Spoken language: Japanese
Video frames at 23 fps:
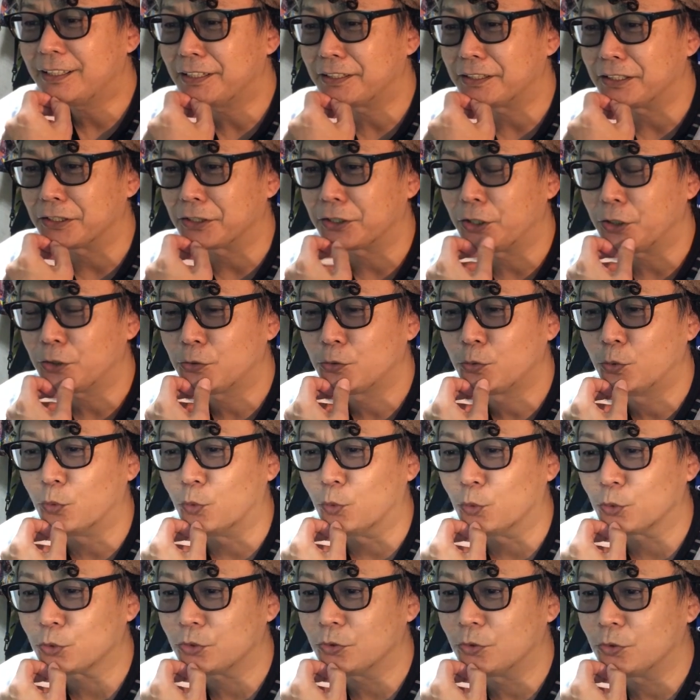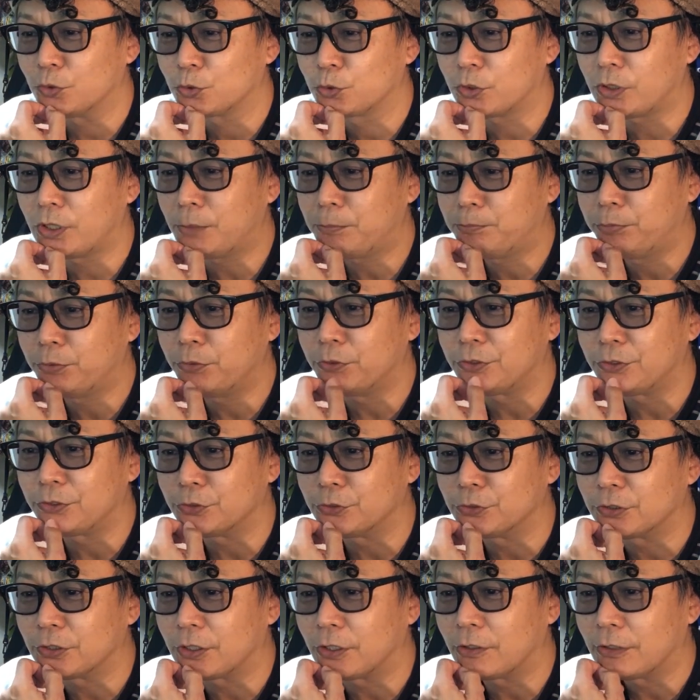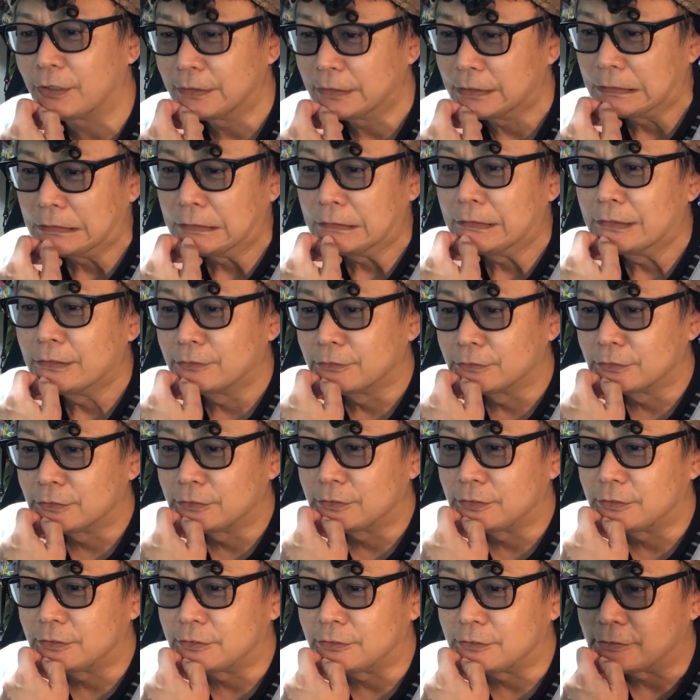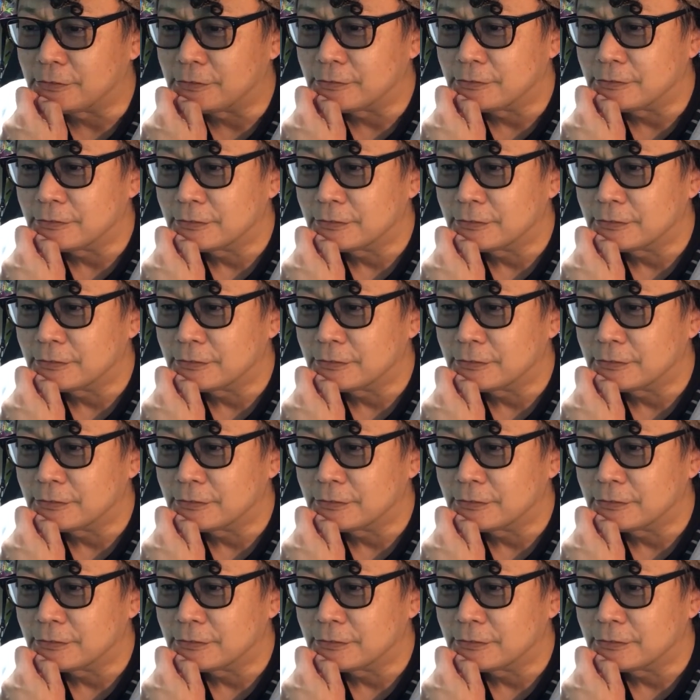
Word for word: やな結構大人っぽいというかうん